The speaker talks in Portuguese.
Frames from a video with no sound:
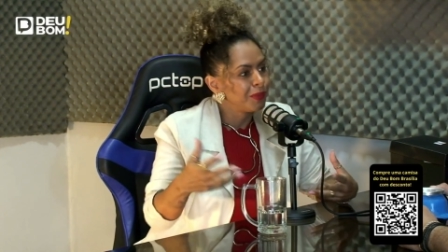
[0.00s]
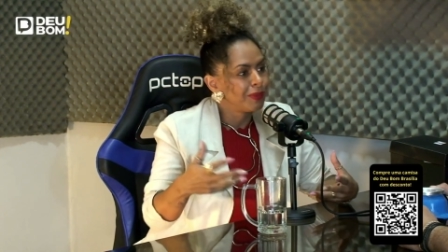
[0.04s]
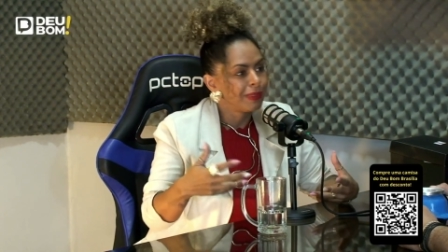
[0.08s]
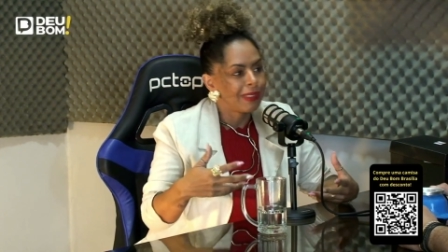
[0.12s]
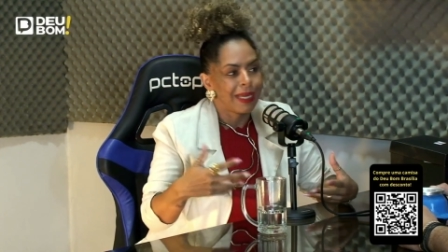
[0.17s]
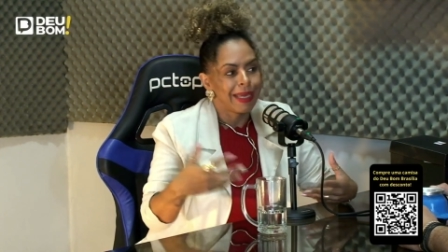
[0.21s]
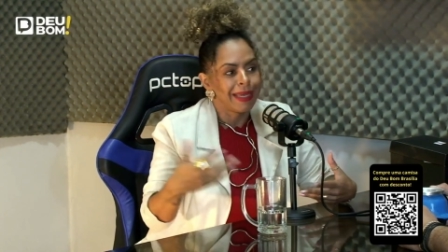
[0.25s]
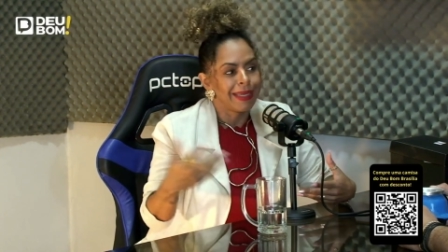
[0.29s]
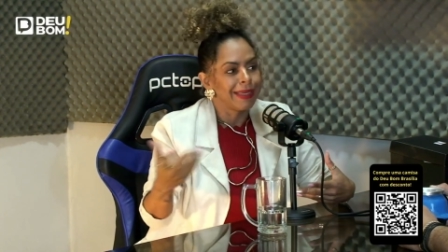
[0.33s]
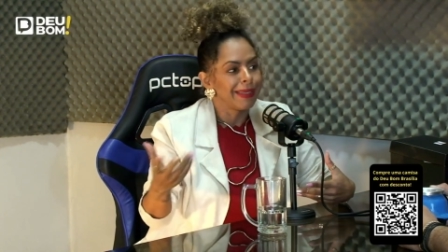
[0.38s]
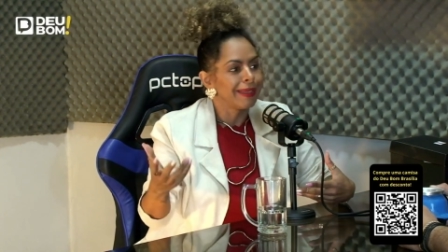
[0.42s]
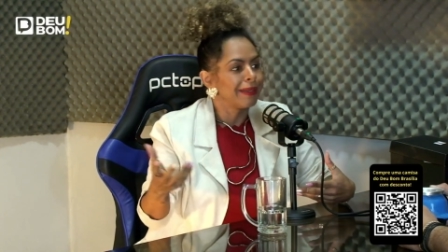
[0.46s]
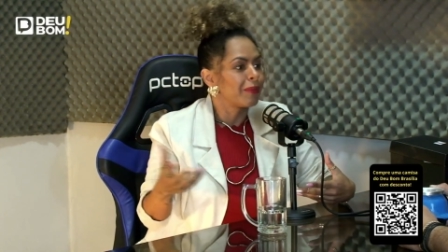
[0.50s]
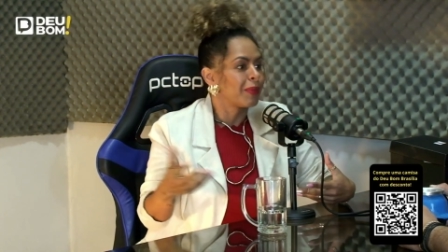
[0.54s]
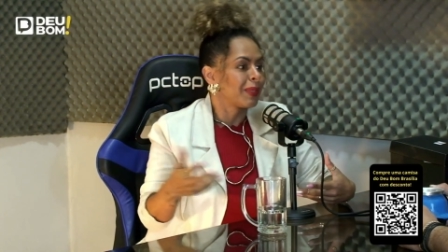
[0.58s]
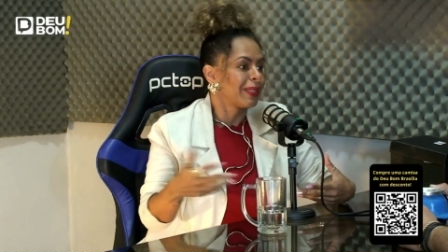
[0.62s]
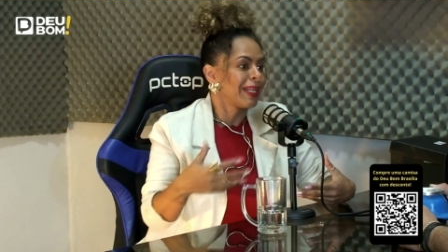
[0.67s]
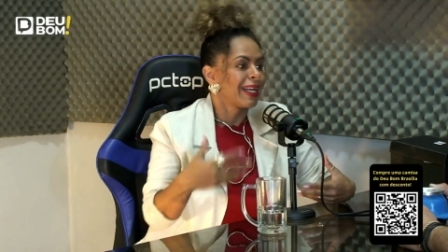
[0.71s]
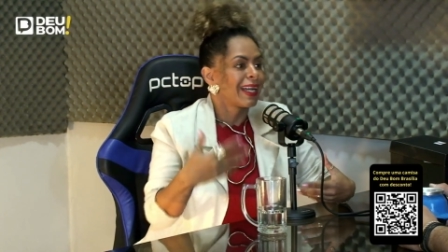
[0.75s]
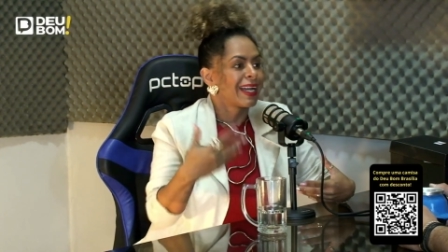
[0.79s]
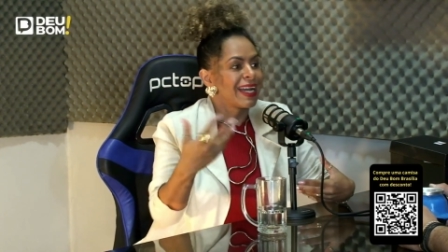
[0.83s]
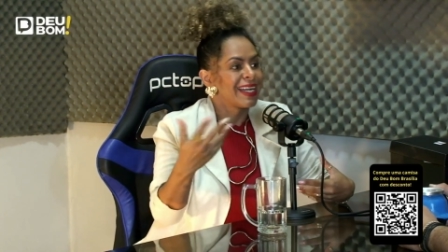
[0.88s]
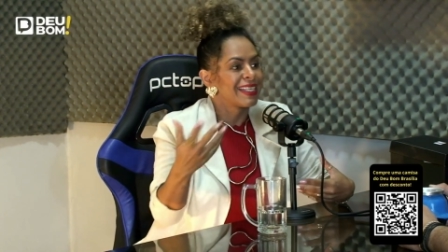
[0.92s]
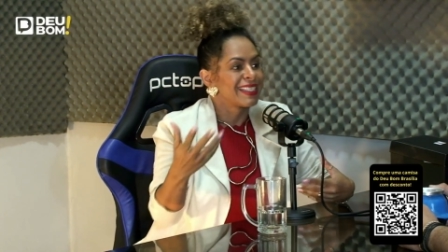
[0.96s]
Uhum. E aí
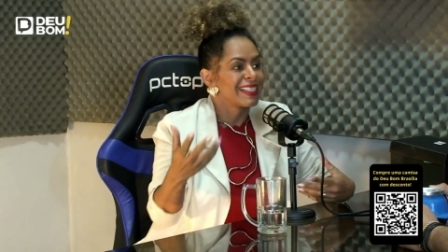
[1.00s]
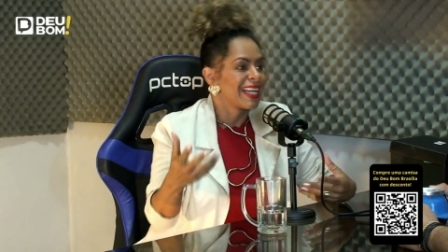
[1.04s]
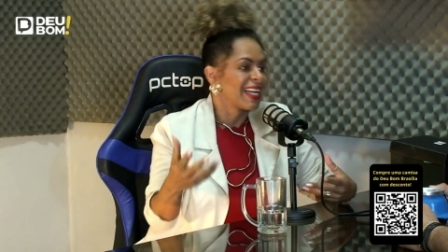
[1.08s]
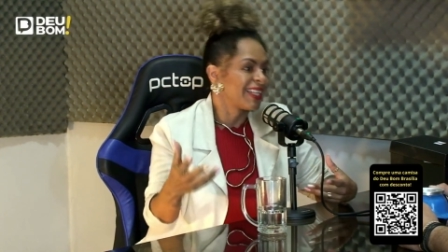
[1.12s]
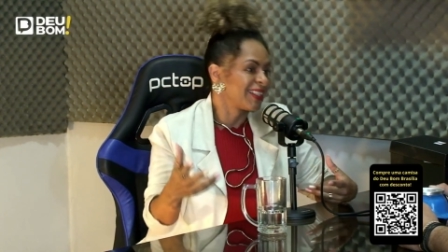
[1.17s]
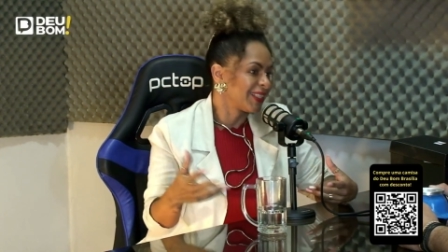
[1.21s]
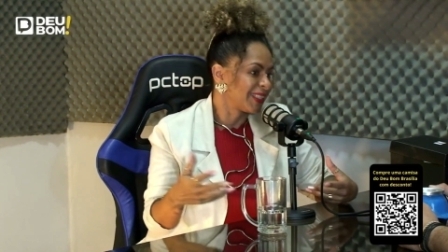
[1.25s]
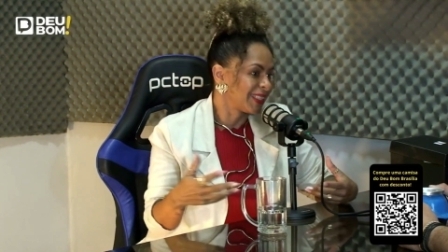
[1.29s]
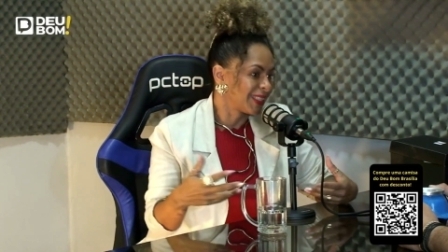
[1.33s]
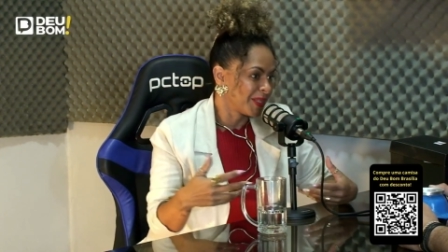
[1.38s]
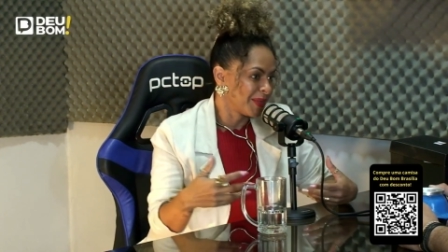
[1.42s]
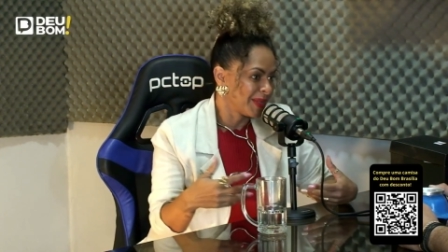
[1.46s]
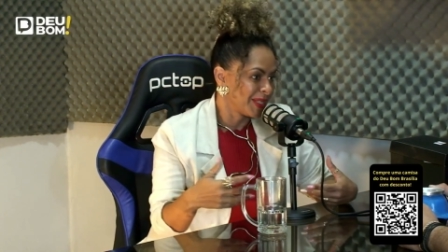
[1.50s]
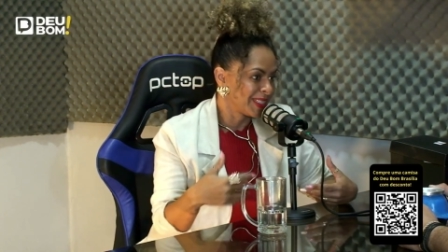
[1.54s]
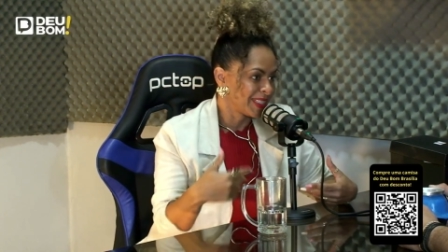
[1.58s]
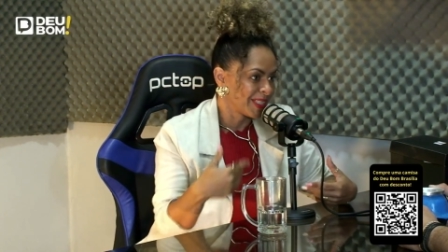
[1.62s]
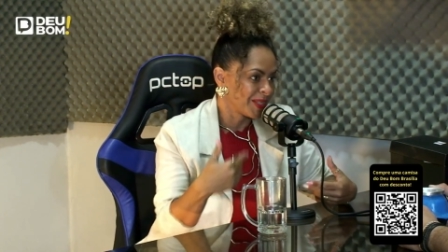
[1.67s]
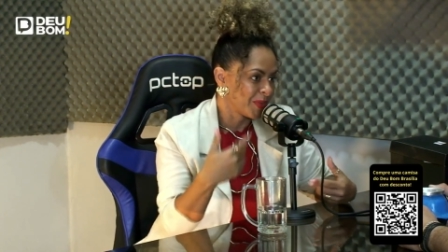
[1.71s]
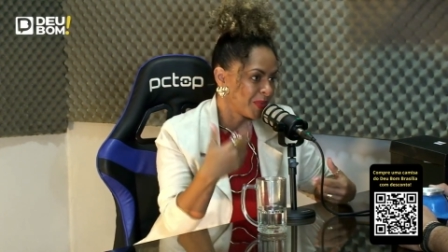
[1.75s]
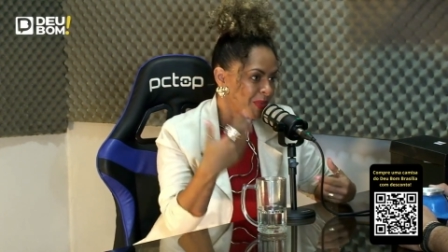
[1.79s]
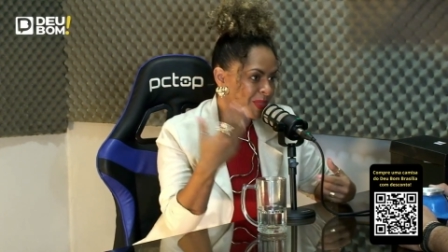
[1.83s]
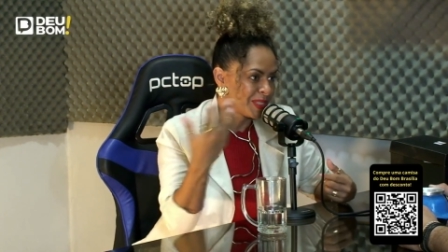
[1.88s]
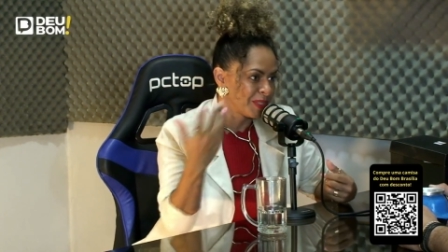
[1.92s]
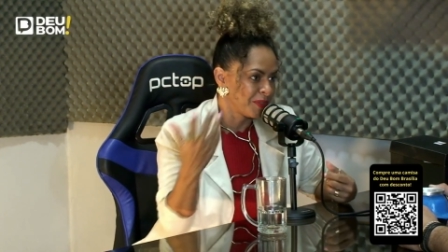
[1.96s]
quando é casado, então essa
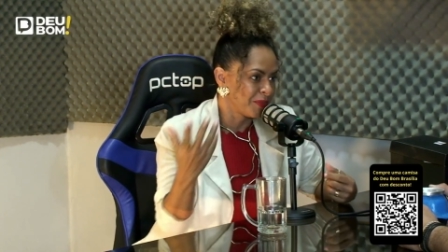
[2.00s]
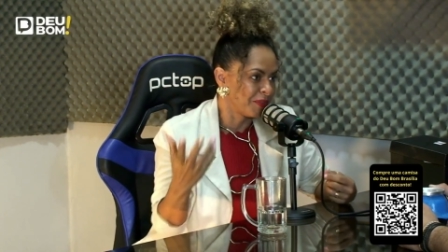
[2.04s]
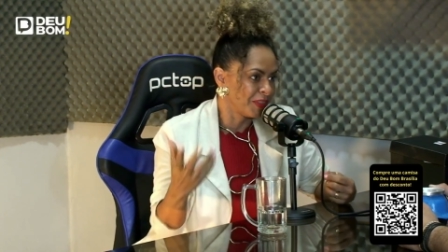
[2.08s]
coisa